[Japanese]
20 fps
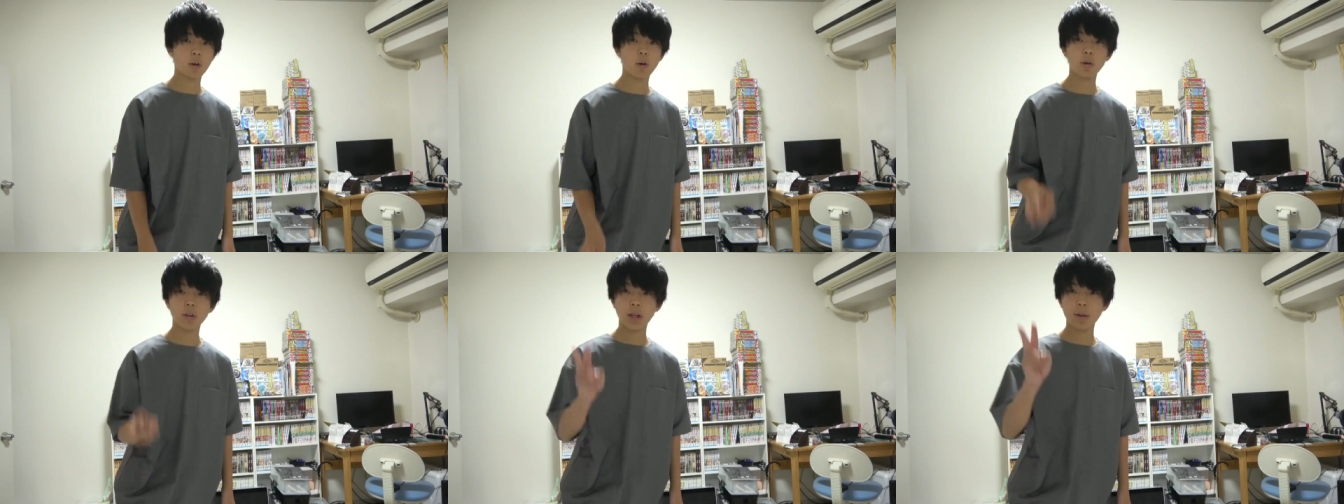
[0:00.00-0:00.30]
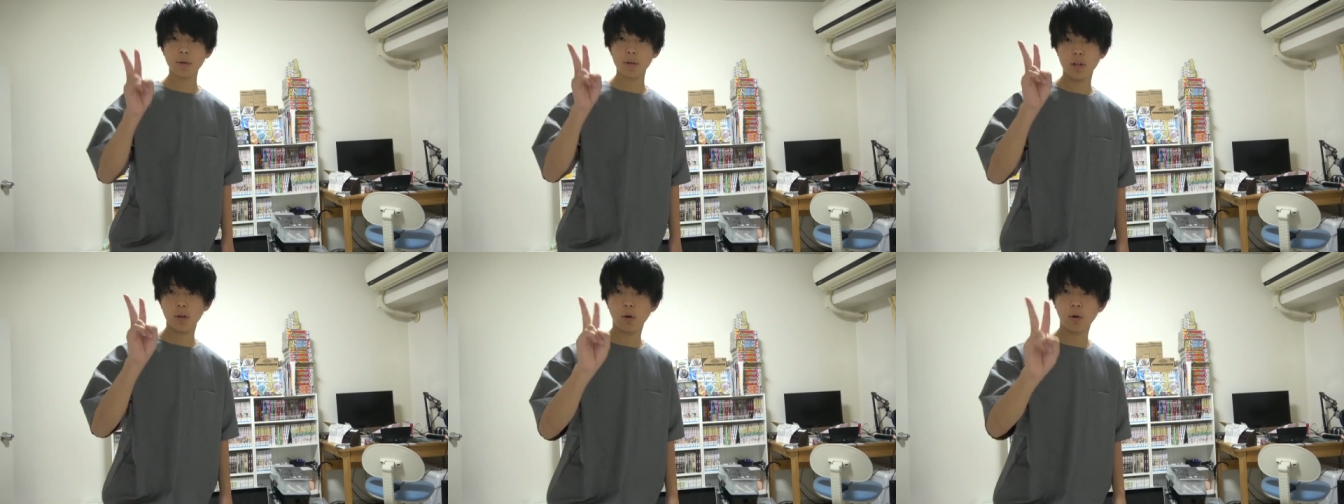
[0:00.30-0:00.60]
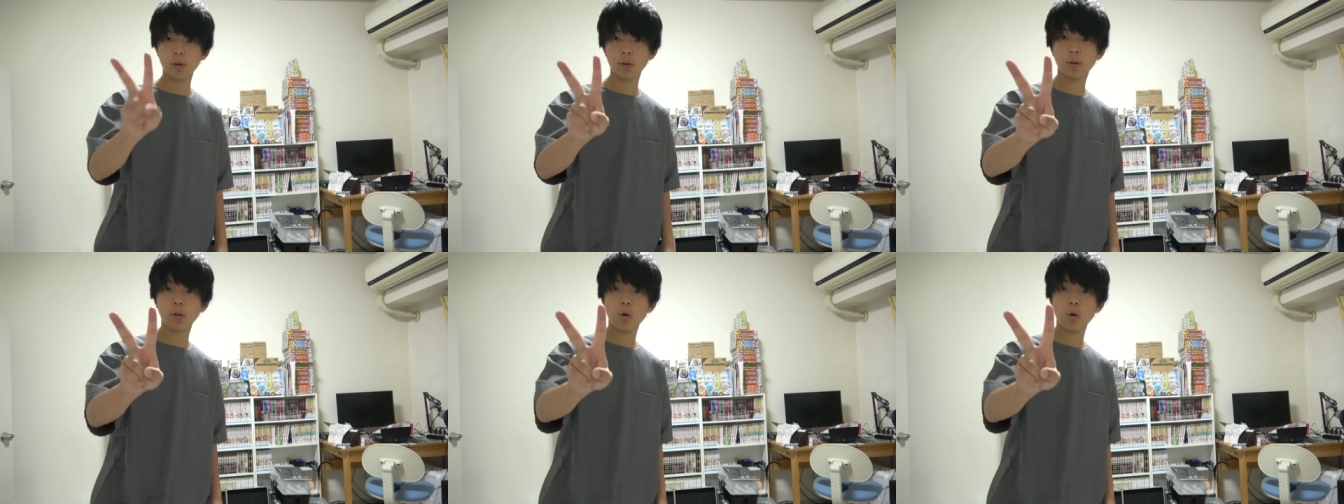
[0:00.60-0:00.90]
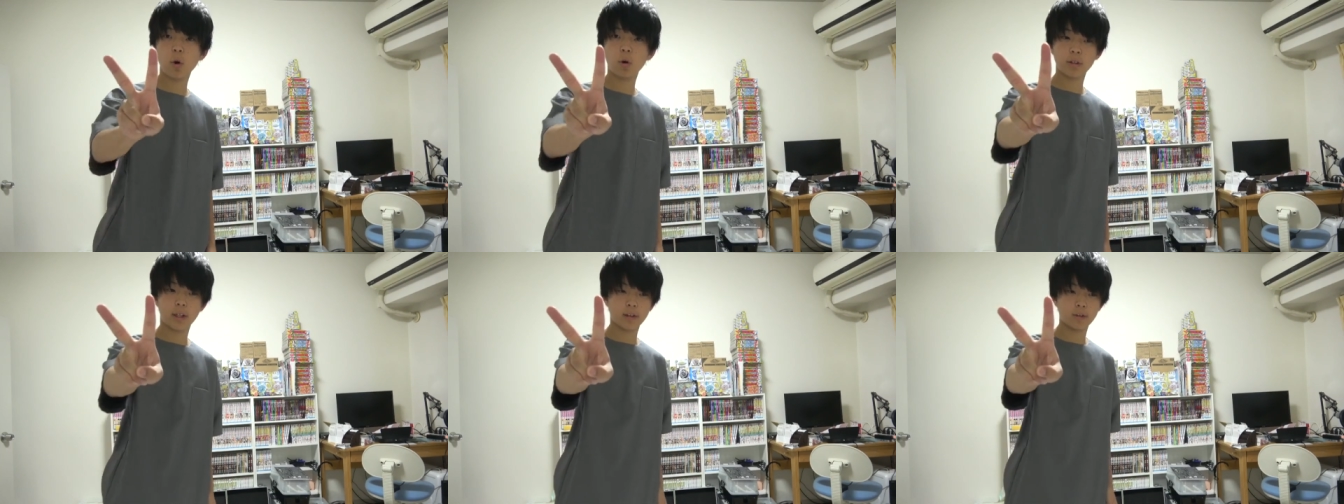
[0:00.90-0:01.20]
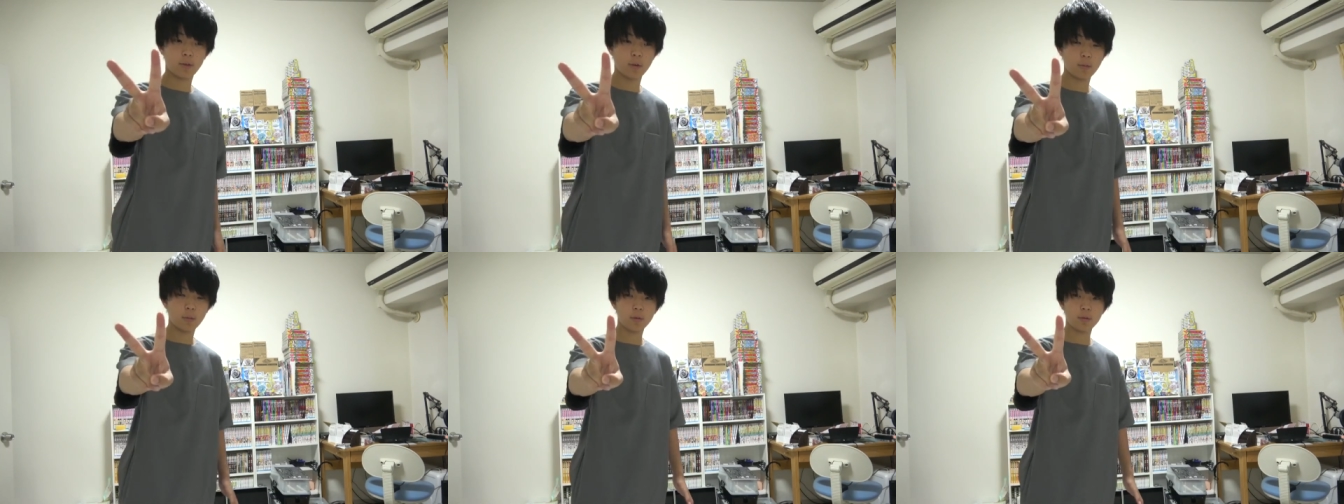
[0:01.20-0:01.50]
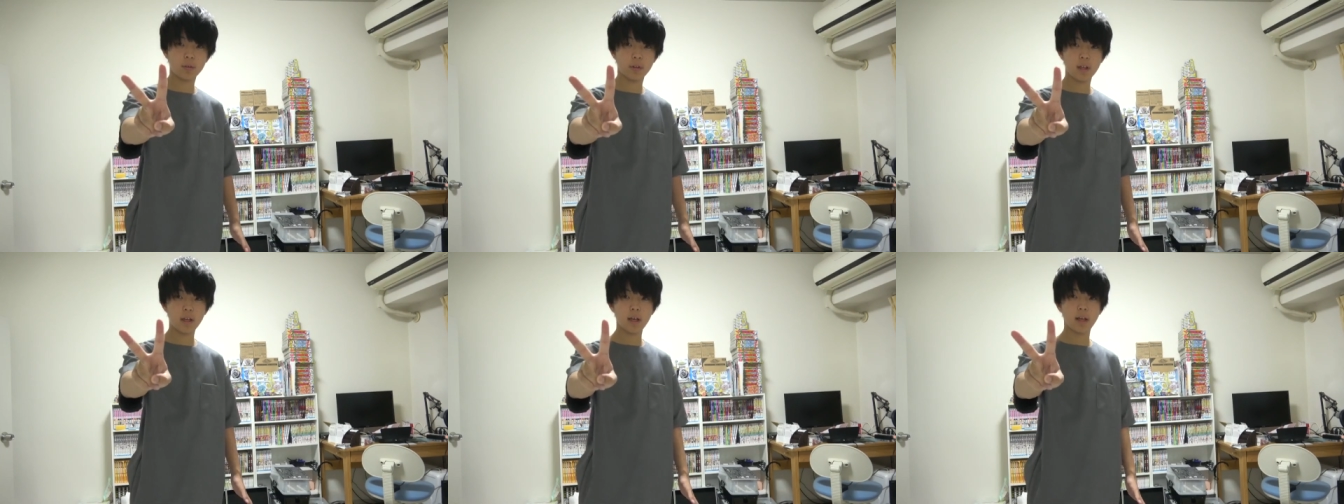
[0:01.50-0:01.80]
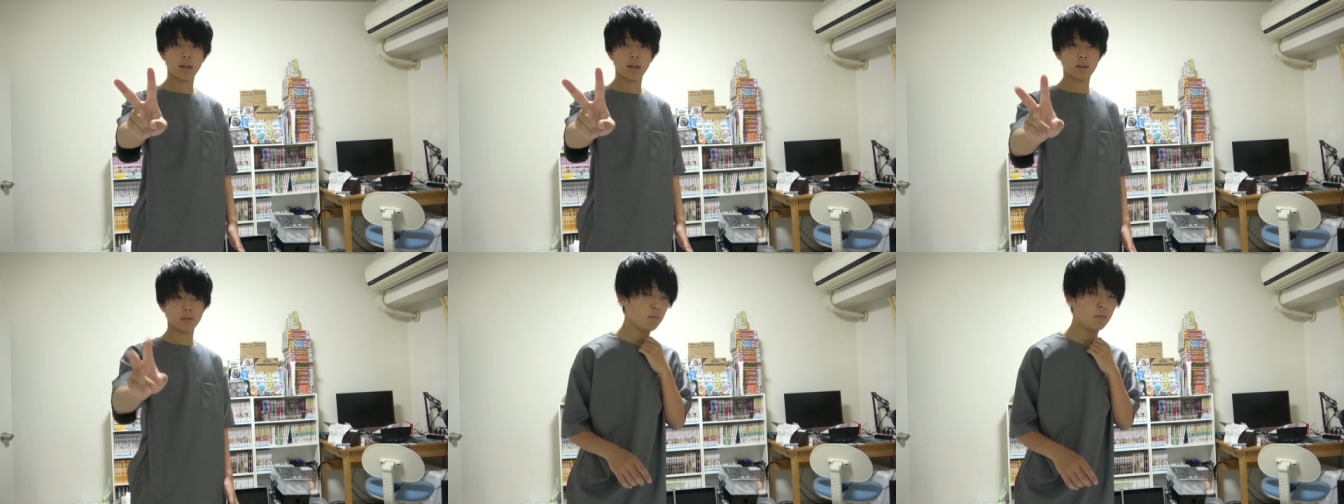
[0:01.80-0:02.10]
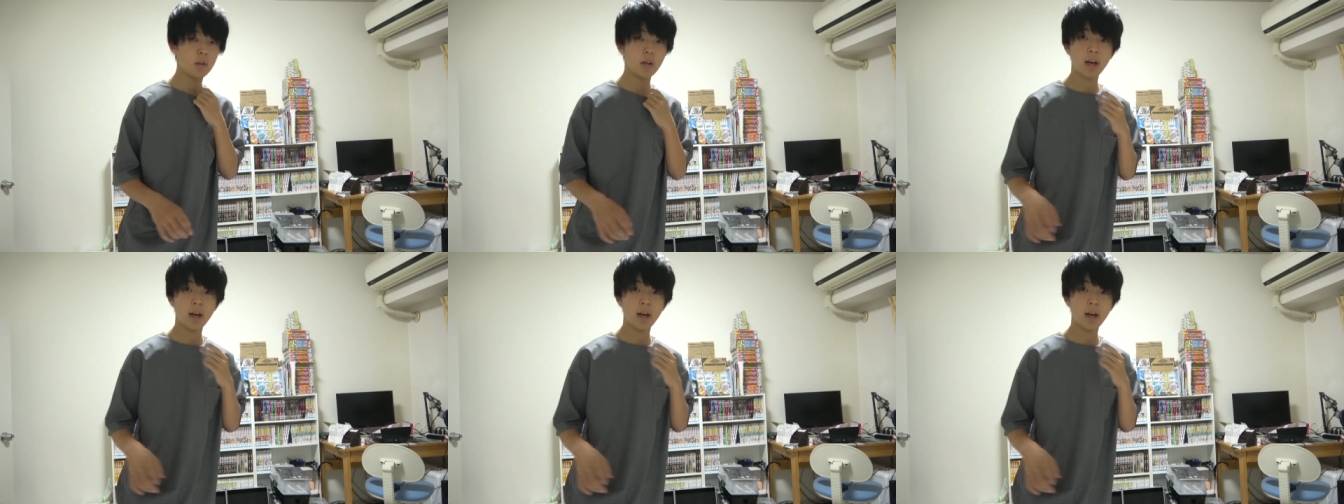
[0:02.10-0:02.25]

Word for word: 今日多分日本投稿だと思うんで、